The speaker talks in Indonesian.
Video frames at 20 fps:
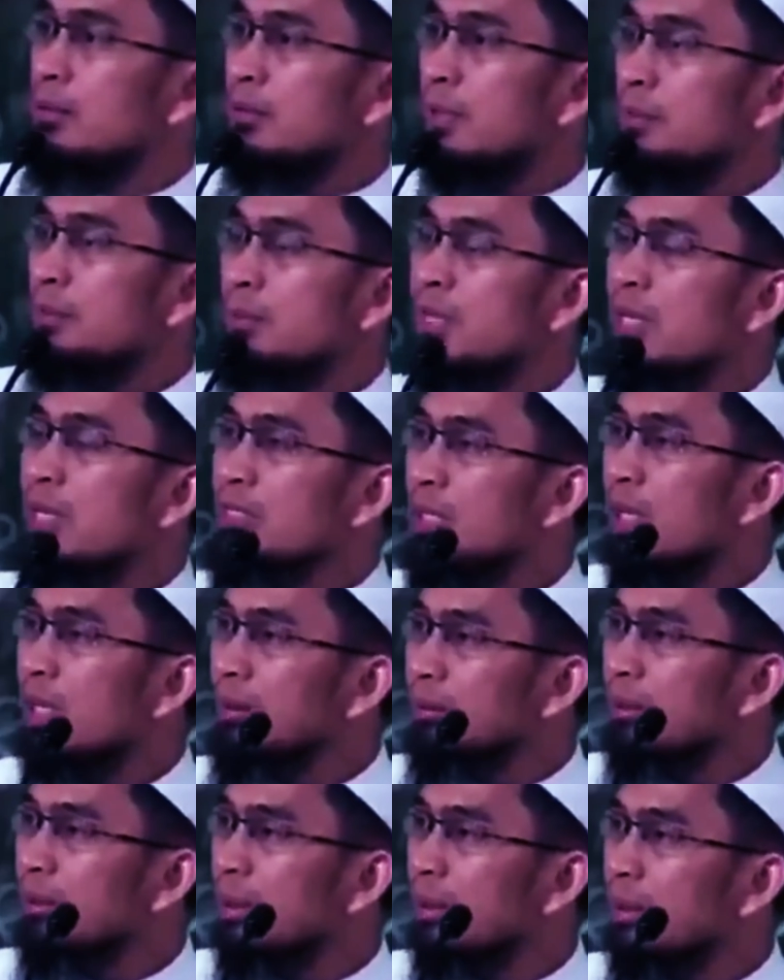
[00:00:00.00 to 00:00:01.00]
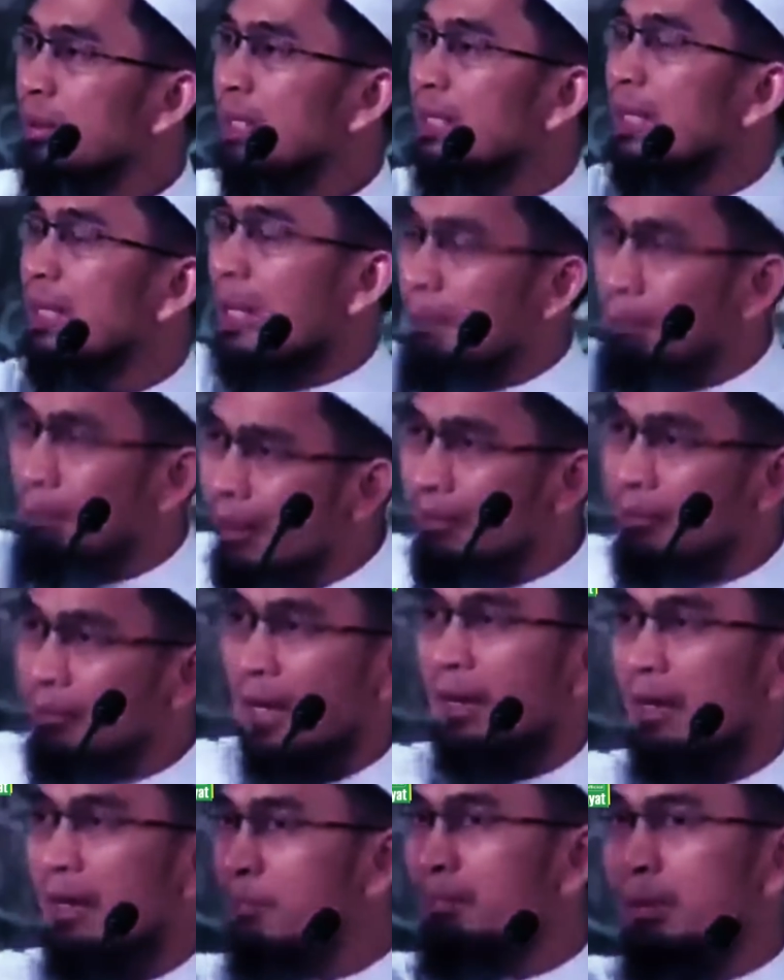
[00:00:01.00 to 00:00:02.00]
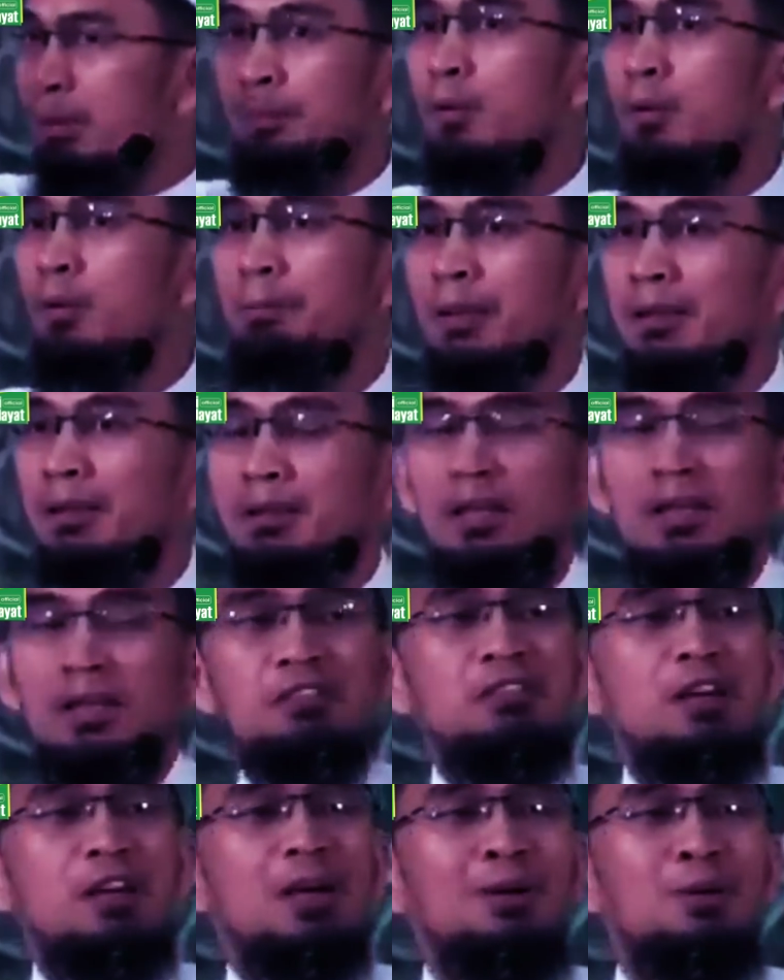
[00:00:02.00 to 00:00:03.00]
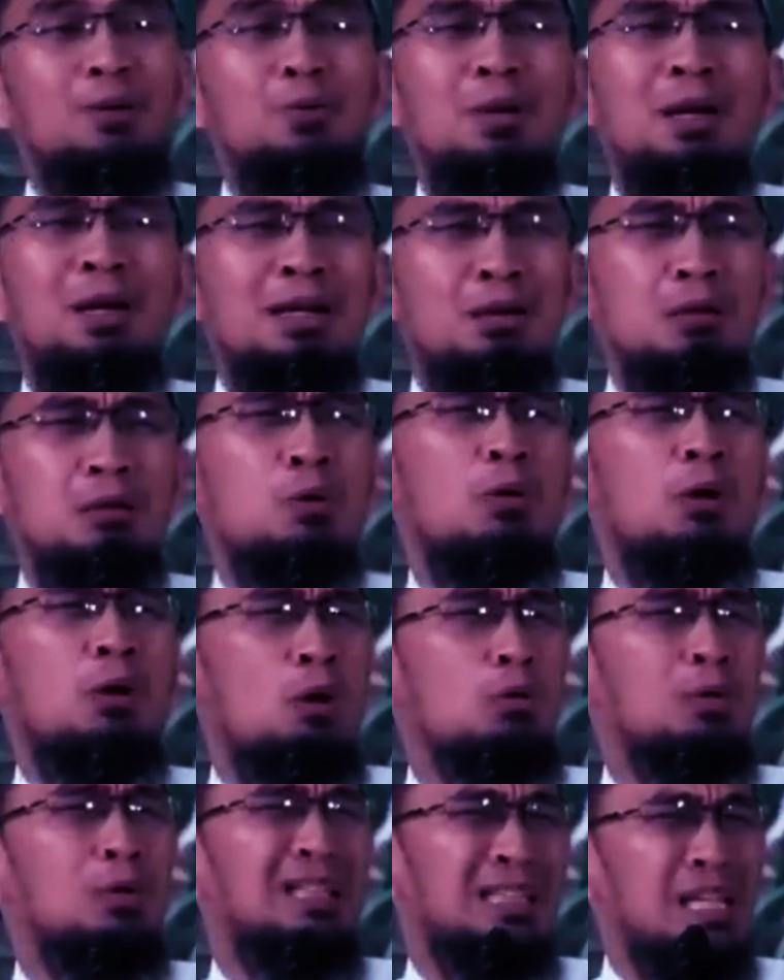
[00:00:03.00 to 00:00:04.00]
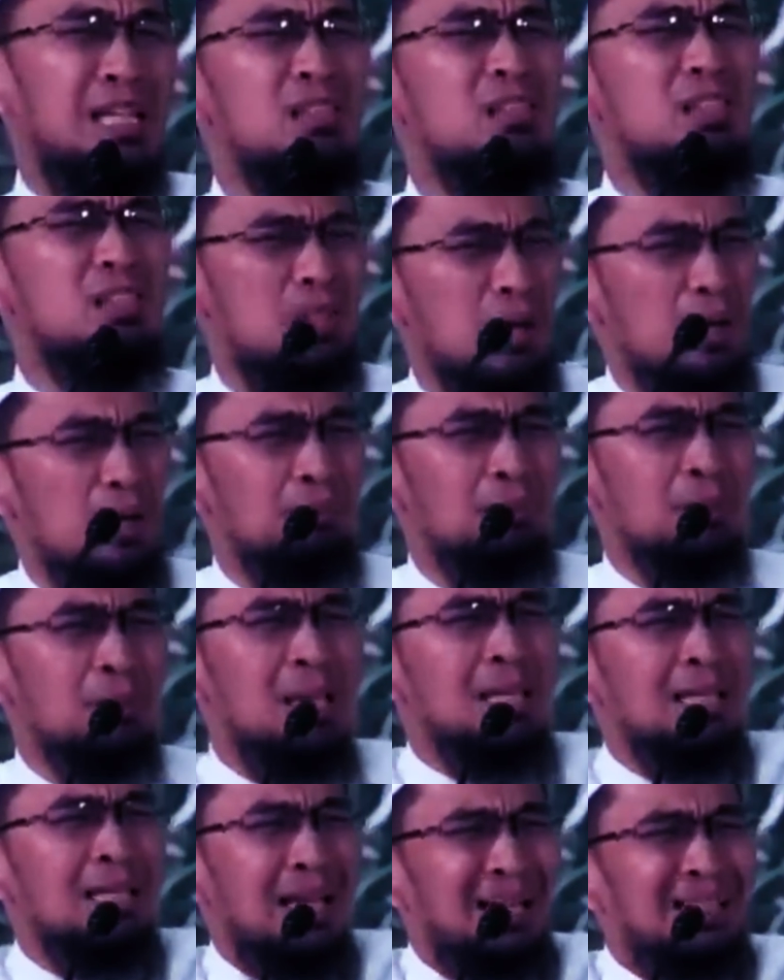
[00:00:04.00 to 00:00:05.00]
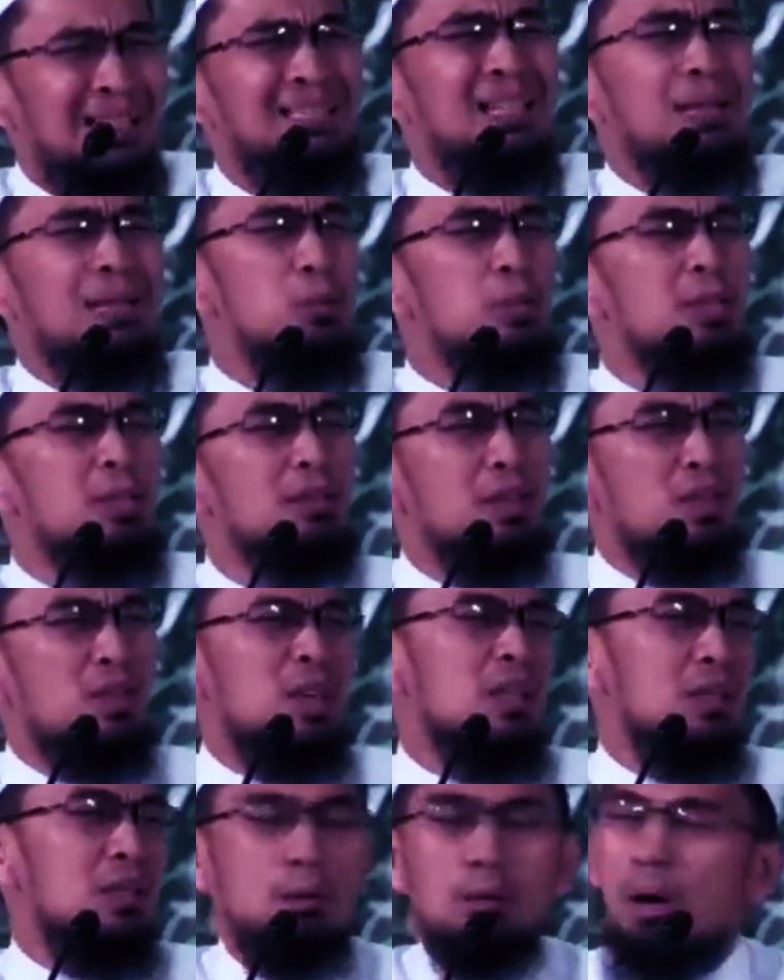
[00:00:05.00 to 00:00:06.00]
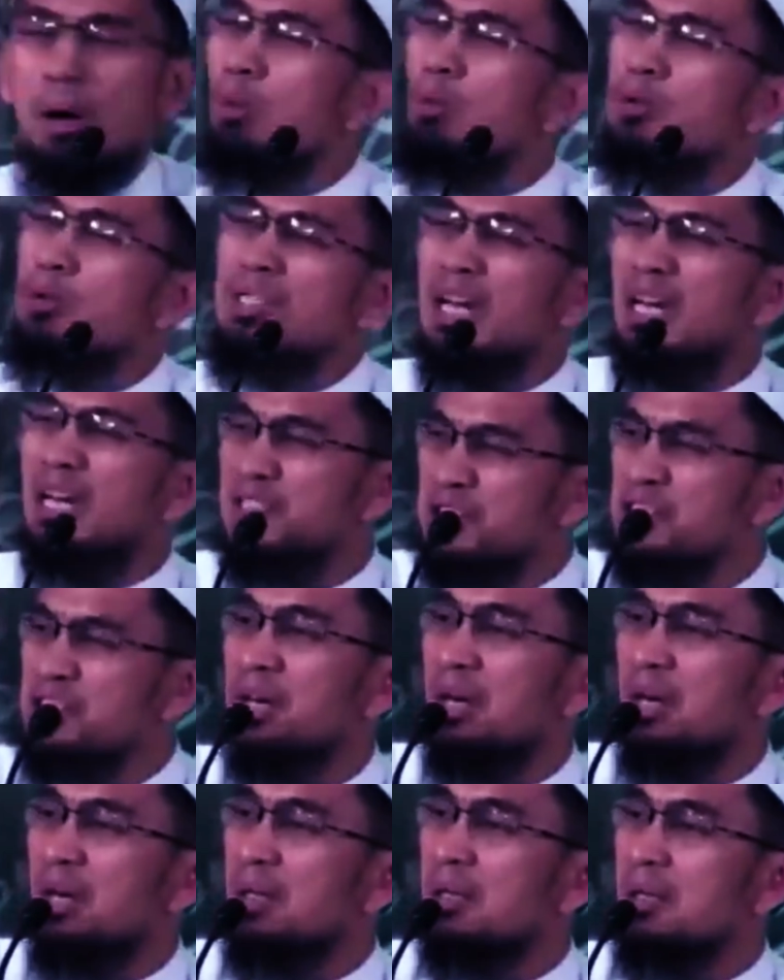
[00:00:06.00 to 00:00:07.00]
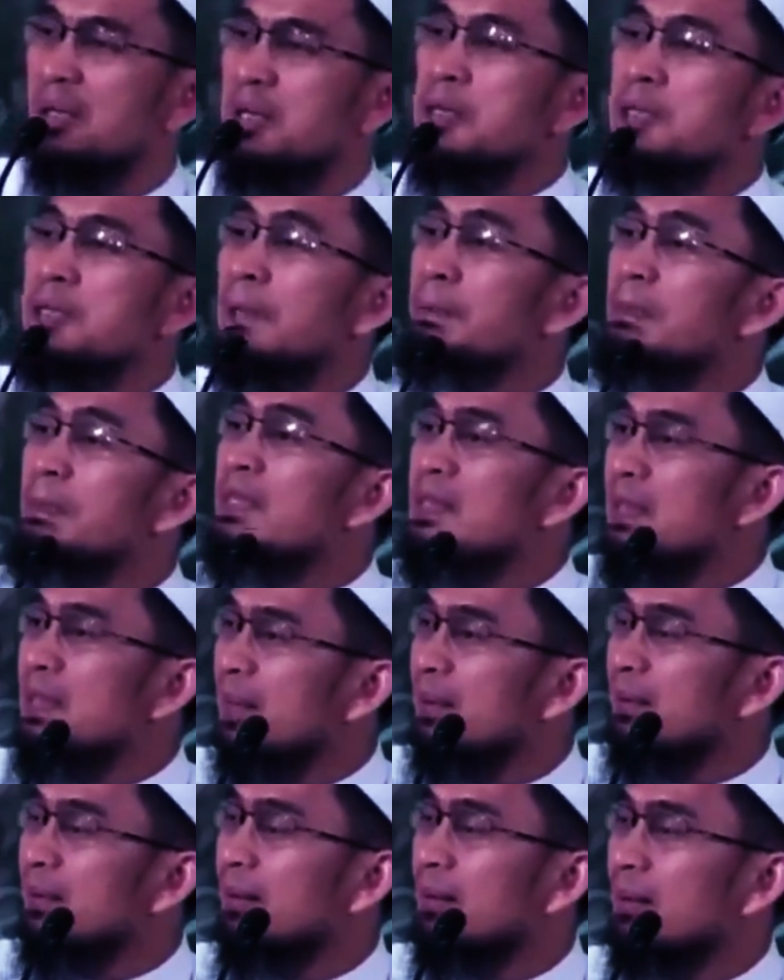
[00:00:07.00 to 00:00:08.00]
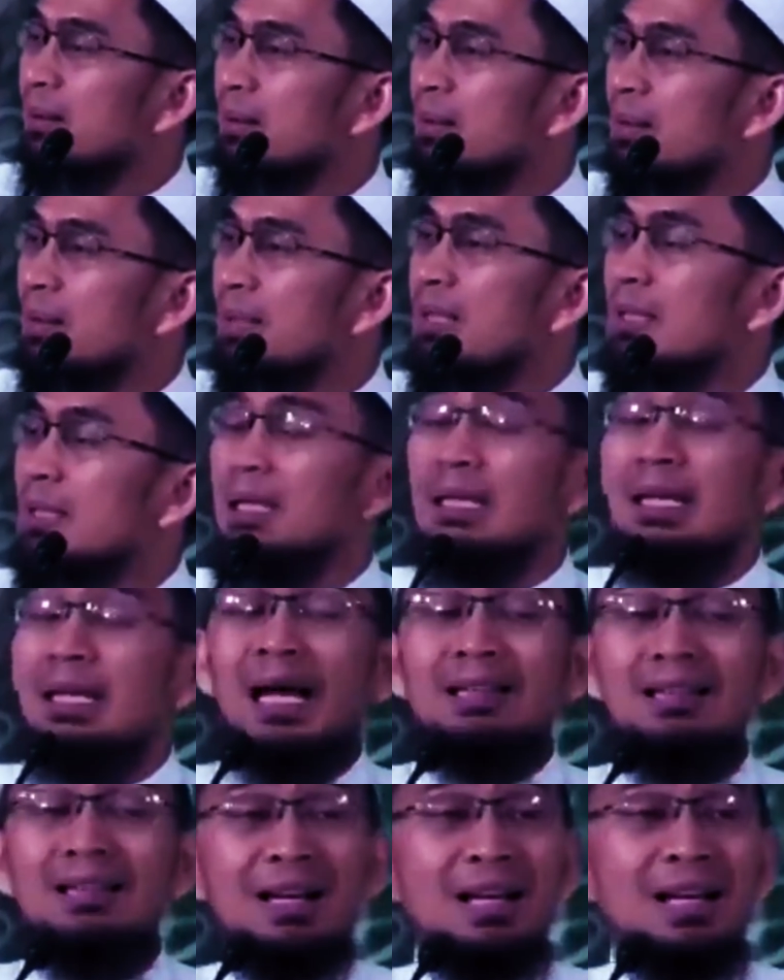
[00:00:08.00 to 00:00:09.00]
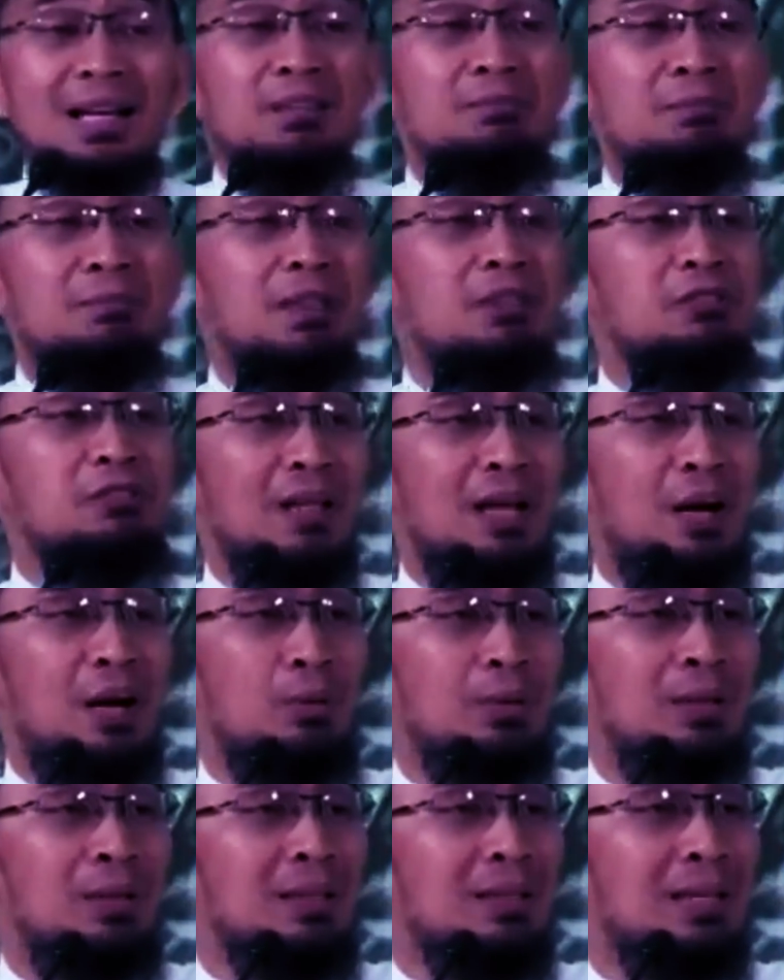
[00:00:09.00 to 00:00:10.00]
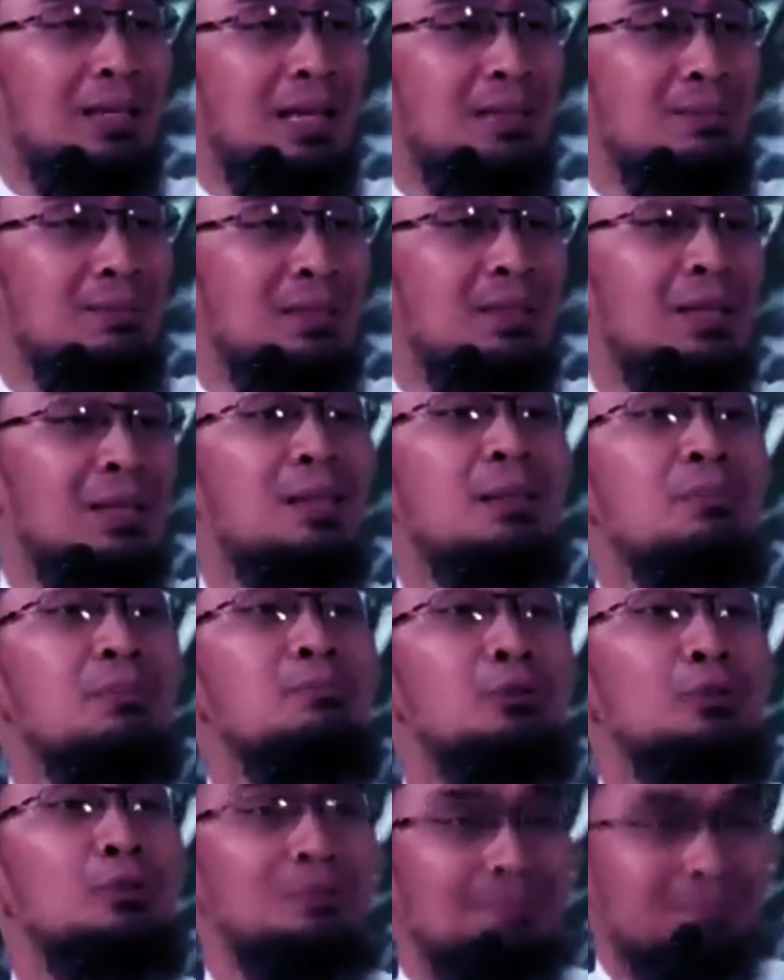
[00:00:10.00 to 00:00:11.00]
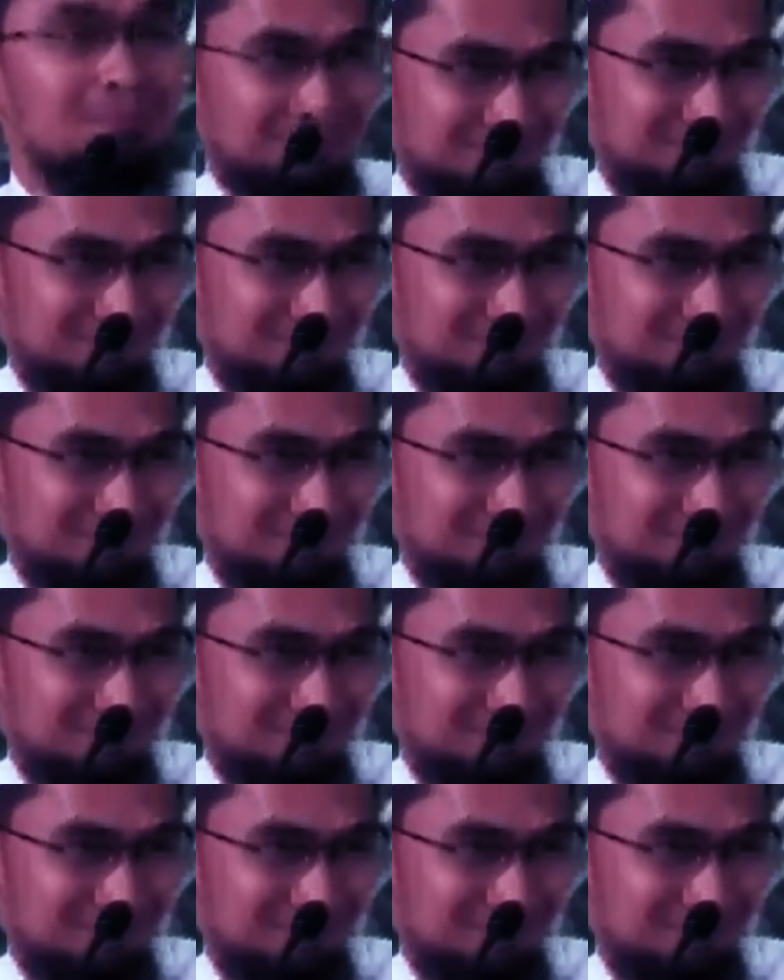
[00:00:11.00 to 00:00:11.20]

tapi Masya Allah. Dan hebatnya ayat 44-nya. Fakula lahu qawlan layyina. La'allahu yatadhakkaru au yakhsha. Tapi ingat. Katakan pada Fir'aun dengan kalimat yang lembut.